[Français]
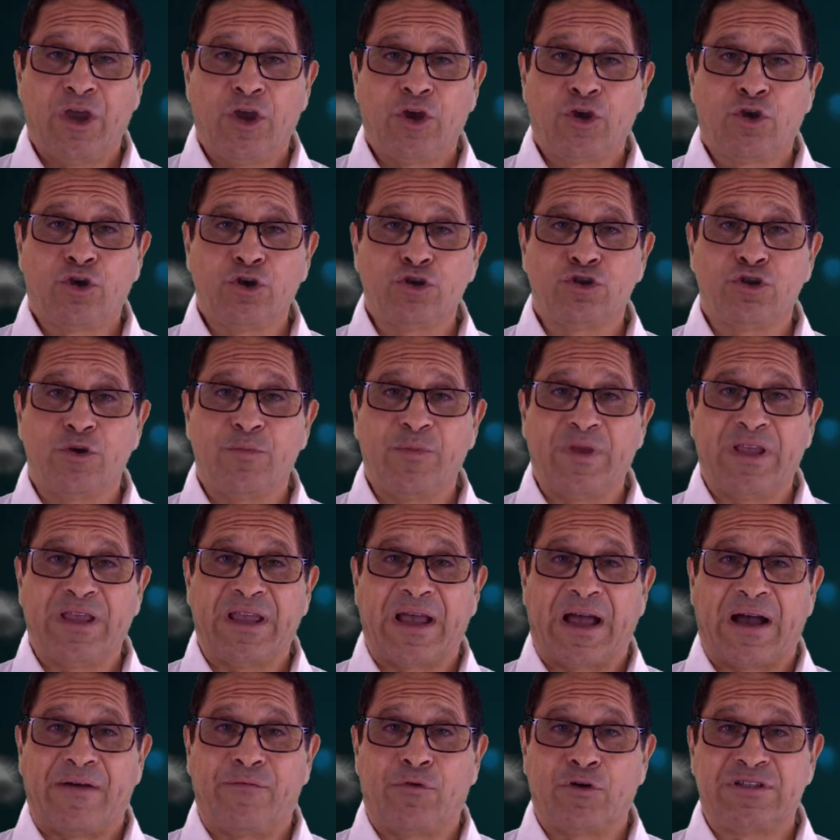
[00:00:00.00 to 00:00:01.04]
que je mets
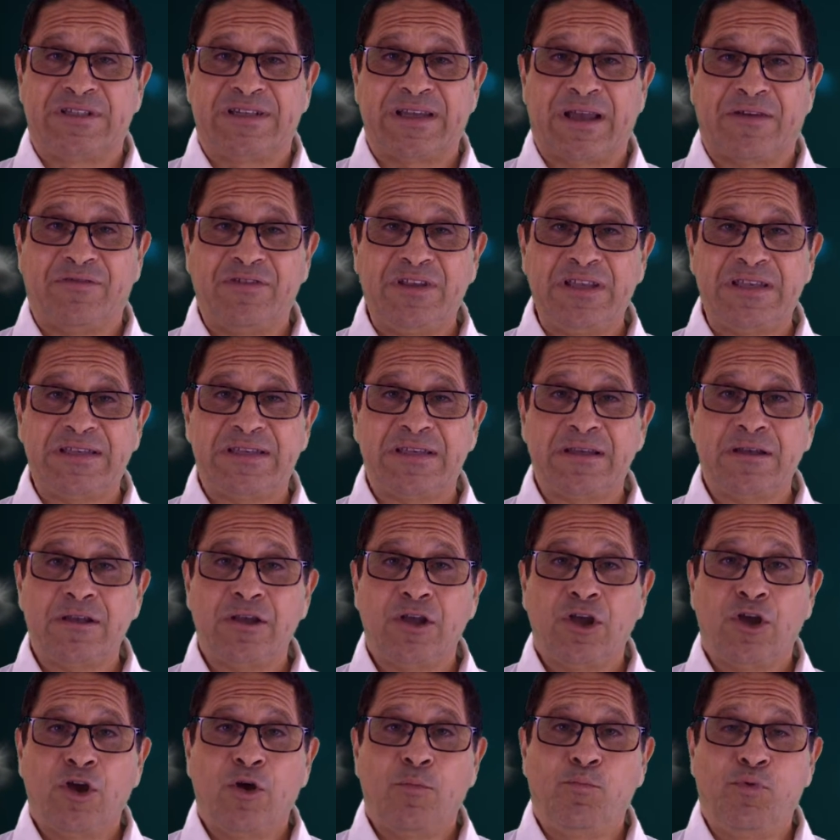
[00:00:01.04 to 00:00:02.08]
à votre service
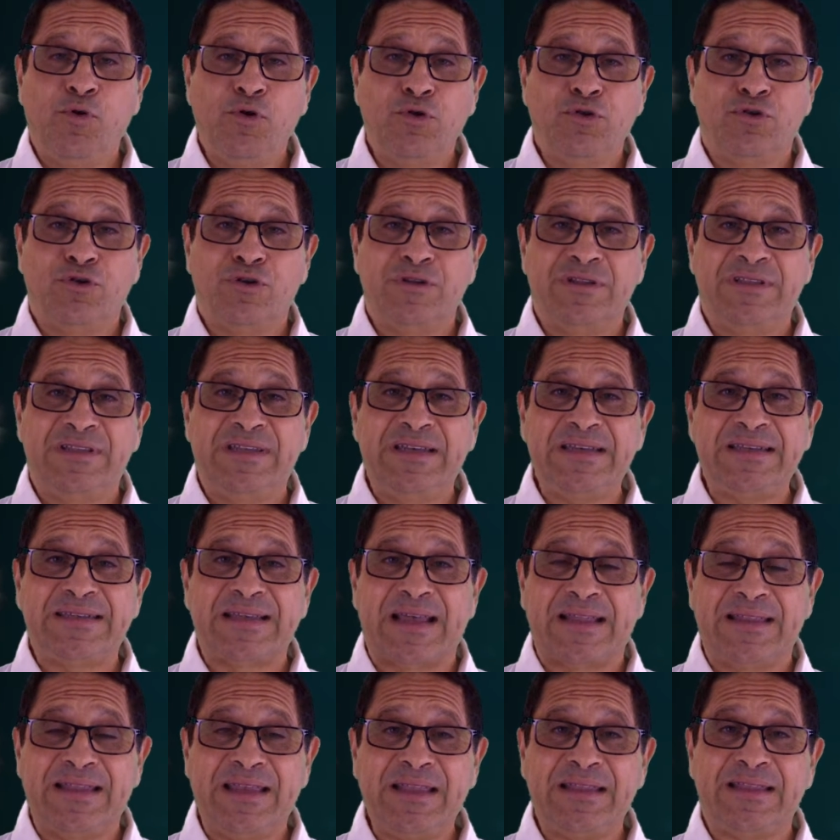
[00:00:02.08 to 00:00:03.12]
plus de 10
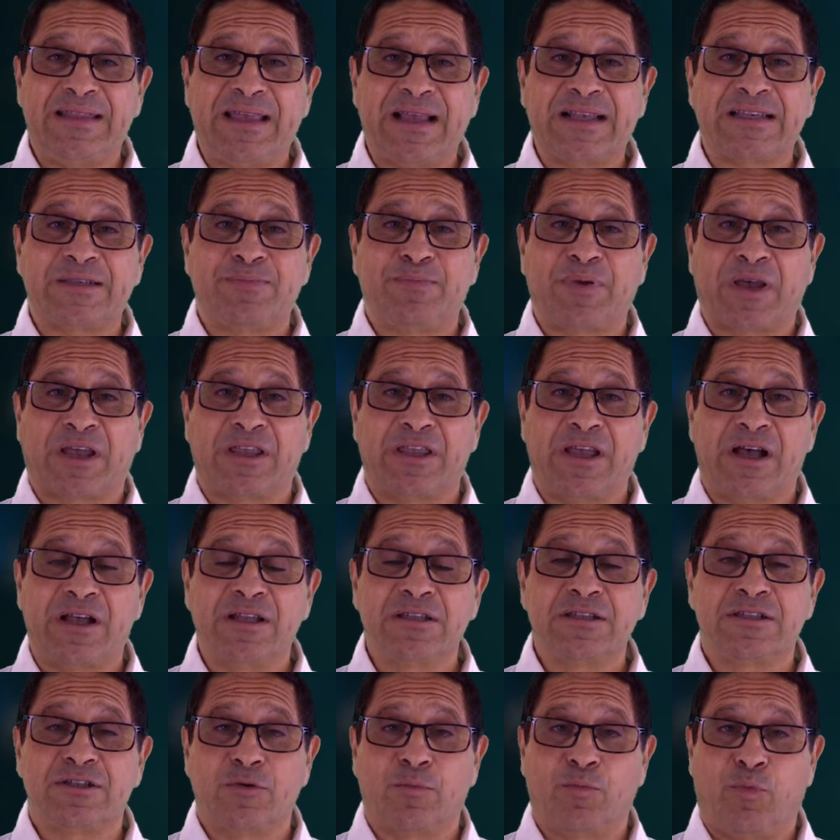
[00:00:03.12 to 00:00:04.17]
années
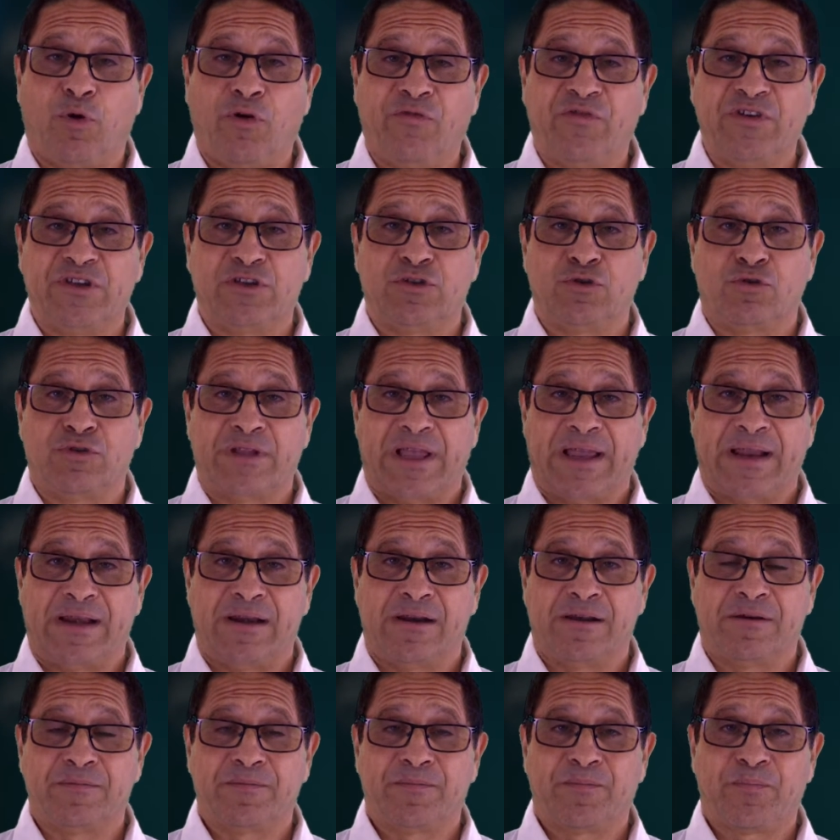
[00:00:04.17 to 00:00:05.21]
d'expérience
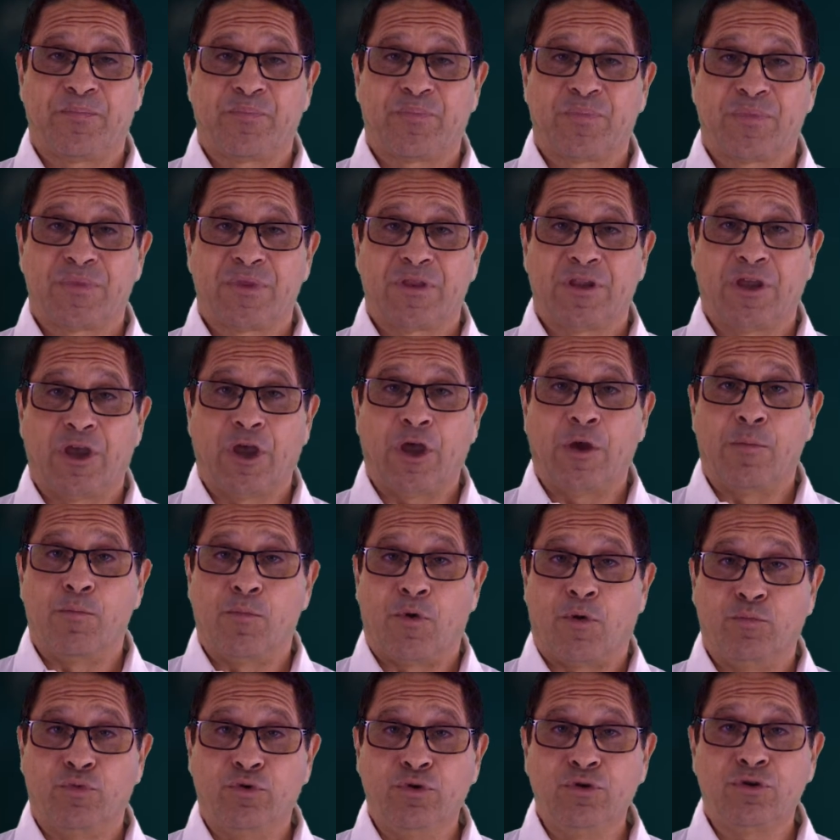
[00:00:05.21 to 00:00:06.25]
professionnelle.
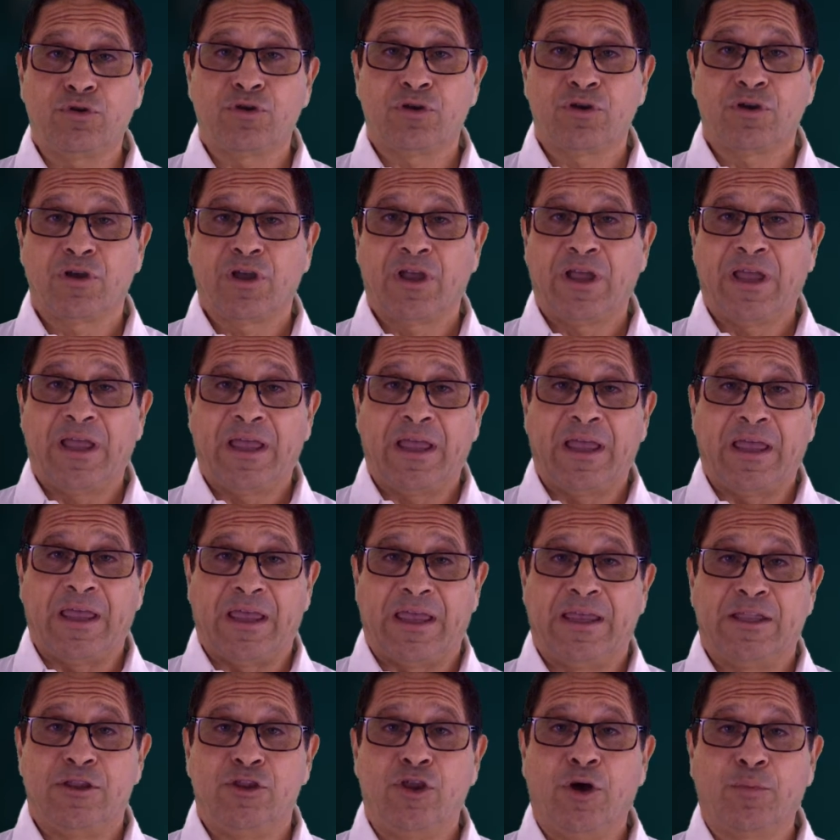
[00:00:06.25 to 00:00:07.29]
Mon but
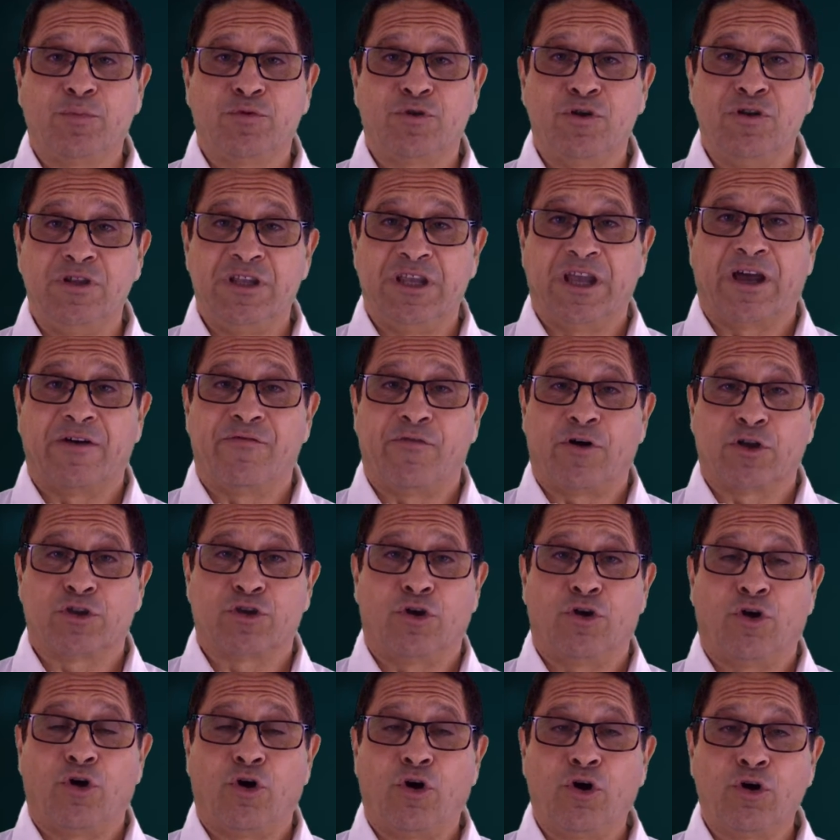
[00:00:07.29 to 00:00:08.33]
est d'obtenir votre
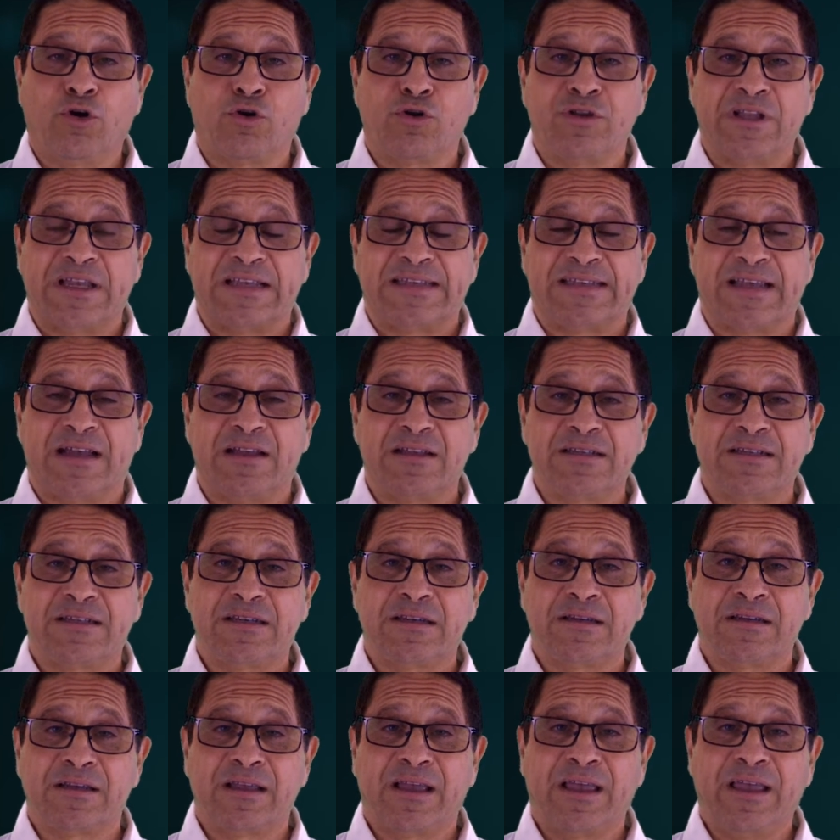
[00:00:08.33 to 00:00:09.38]
reconnaissance
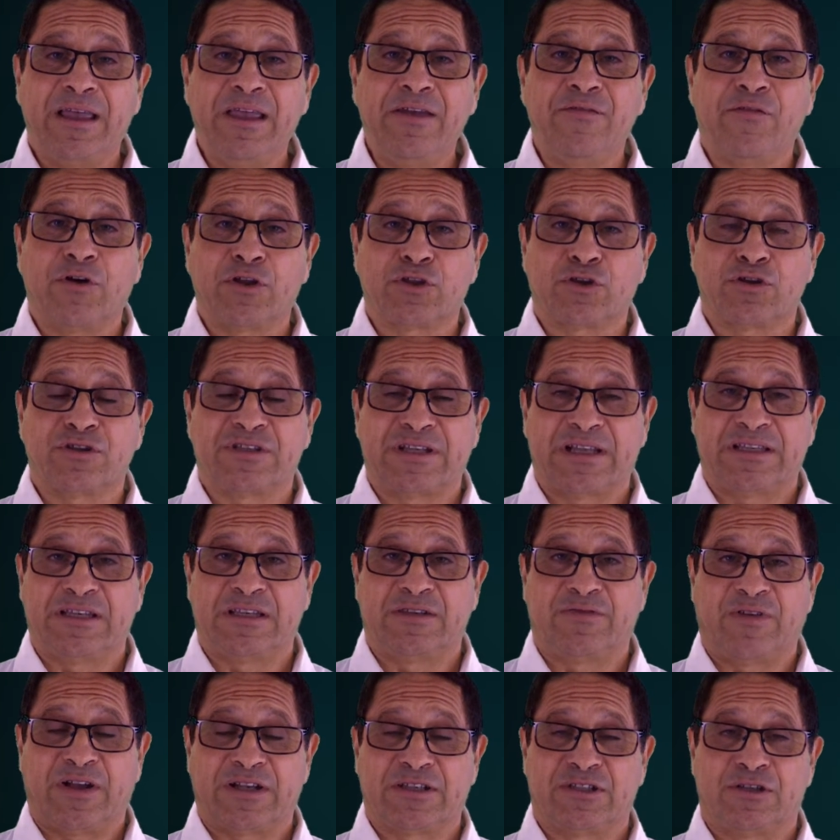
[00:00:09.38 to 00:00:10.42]
et votre
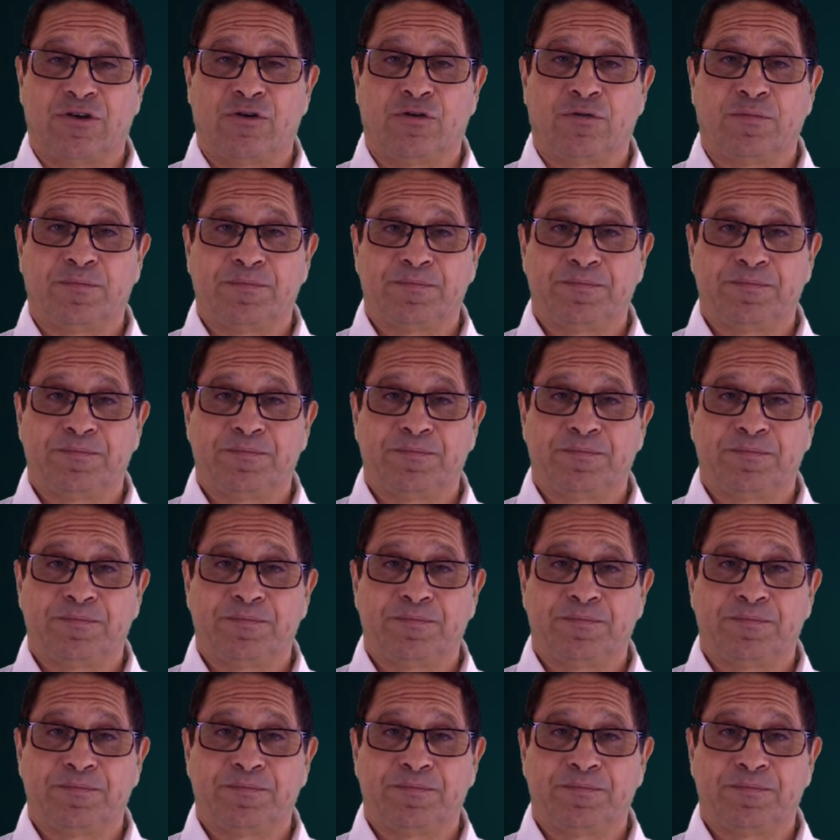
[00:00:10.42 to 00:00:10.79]
satisfaction.